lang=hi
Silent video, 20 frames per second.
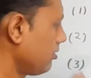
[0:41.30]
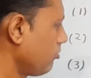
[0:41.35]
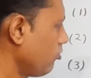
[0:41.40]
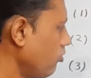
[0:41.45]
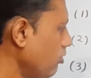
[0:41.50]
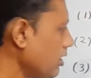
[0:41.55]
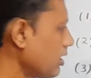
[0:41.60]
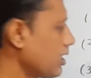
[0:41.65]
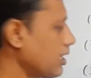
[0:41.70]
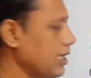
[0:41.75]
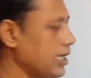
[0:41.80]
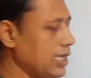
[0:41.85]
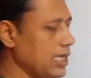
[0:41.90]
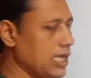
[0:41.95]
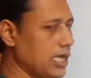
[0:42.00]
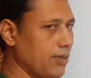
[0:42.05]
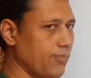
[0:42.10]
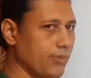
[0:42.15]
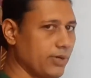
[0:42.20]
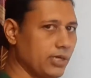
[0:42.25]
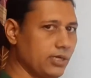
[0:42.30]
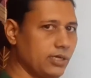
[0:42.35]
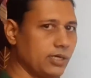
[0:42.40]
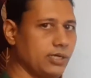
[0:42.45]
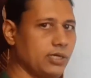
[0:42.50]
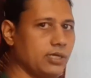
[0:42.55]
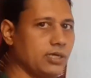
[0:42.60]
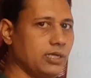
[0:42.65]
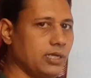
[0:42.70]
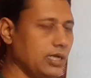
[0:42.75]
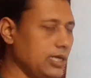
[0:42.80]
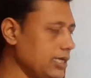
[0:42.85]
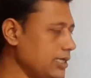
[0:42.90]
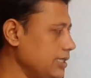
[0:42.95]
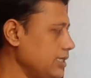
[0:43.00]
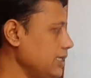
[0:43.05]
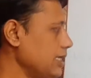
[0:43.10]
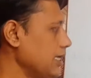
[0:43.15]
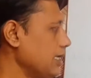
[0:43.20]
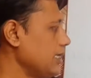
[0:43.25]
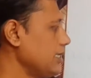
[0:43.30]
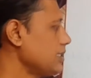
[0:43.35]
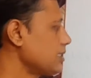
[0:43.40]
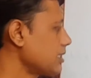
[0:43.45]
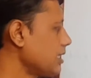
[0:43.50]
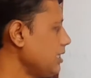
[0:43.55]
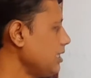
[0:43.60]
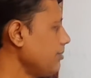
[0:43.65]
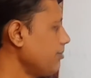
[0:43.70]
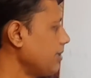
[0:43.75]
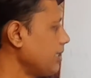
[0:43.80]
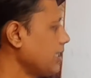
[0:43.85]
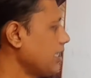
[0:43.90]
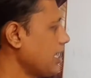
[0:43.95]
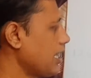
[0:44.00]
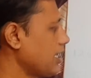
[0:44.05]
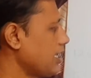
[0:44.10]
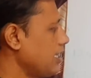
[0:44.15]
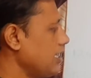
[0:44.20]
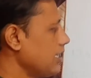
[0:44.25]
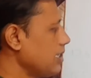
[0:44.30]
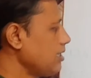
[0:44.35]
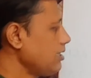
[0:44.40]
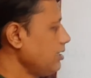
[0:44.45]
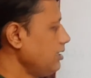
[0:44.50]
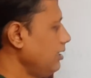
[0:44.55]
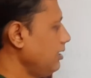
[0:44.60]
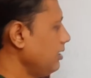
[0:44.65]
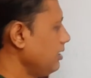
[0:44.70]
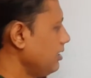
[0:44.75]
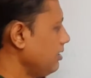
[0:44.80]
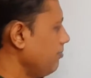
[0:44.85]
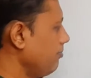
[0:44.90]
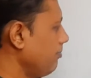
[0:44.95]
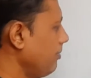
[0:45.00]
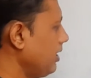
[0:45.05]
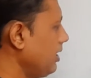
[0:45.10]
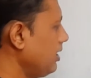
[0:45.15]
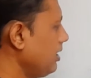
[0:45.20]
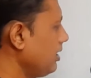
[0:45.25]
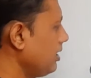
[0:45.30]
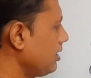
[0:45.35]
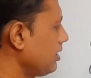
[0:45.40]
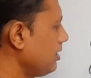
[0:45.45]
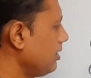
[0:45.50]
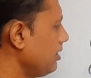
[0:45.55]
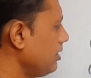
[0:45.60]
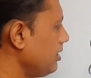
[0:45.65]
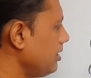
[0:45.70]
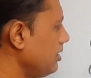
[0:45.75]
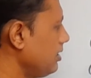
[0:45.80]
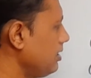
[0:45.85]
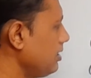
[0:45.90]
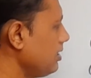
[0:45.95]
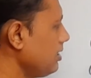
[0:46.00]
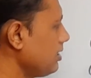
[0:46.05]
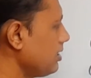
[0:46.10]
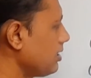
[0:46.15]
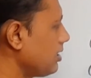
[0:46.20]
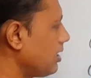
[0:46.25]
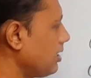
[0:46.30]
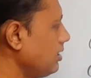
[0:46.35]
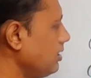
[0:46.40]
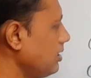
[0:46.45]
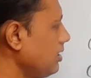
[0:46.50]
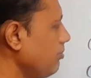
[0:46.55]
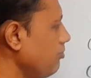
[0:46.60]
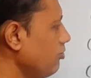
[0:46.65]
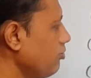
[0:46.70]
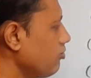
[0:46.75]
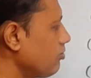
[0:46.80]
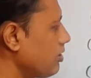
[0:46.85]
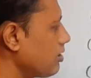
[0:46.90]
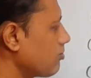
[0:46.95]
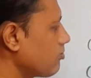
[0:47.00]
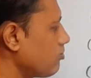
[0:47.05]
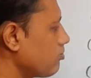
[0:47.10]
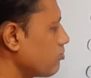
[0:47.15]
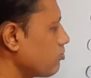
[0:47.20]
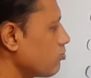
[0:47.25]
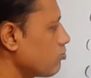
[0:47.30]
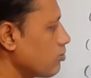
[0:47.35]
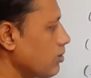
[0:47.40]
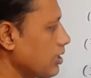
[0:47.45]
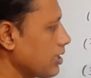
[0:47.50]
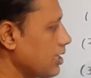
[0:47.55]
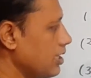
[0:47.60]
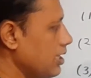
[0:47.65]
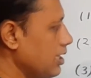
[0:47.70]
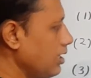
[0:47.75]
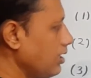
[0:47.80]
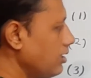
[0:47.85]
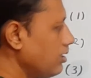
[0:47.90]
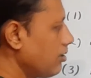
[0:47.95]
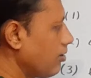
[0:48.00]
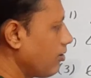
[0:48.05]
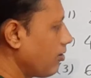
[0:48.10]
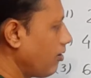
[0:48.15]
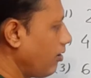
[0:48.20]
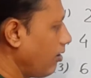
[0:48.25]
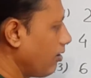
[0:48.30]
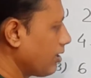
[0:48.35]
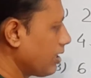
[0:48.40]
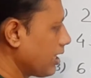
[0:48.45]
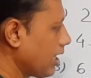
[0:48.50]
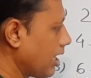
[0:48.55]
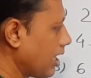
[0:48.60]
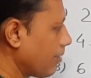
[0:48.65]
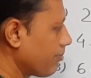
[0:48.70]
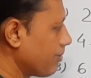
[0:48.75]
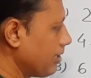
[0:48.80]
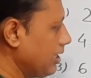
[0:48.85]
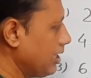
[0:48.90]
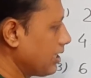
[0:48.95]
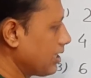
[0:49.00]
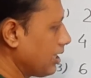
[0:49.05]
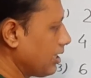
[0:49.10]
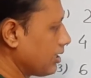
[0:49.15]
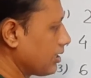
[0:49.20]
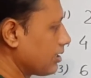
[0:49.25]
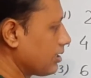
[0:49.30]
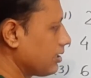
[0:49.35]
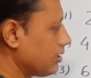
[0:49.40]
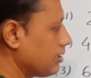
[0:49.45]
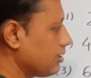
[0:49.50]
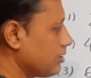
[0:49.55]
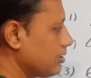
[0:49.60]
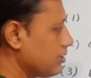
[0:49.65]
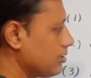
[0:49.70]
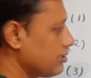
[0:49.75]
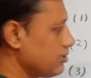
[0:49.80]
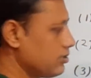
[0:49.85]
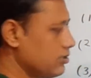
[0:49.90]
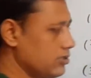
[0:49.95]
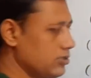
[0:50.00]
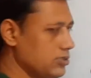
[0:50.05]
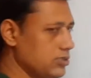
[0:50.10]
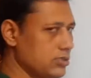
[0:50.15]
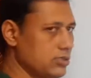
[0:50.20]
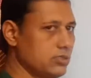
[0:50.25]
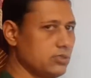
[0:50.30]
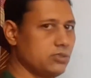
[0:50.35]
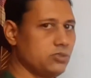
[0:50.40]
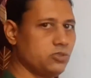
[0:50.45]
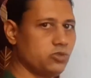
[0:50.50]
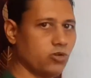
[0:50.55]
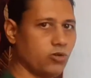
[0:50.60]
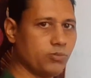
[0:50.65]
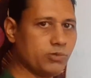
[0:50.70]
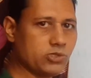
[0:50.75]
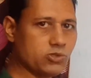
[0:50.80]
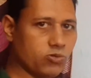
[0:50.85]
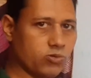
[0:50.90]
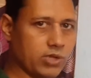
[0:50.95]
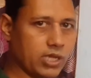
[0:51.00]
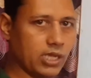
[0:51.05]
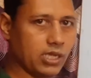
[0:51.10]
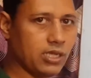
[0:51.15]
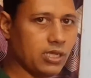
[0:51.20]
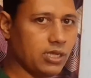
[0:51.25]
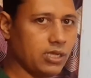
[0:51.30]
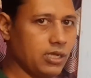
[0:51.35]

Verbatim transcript: गुणा करके यहाँ पर लिख दिया है इसके लिए मैंने क्या किया मैंने ये अंतिम दो अंकों को गुणा किया और यहाँ पे लिखा चौबीस हो गया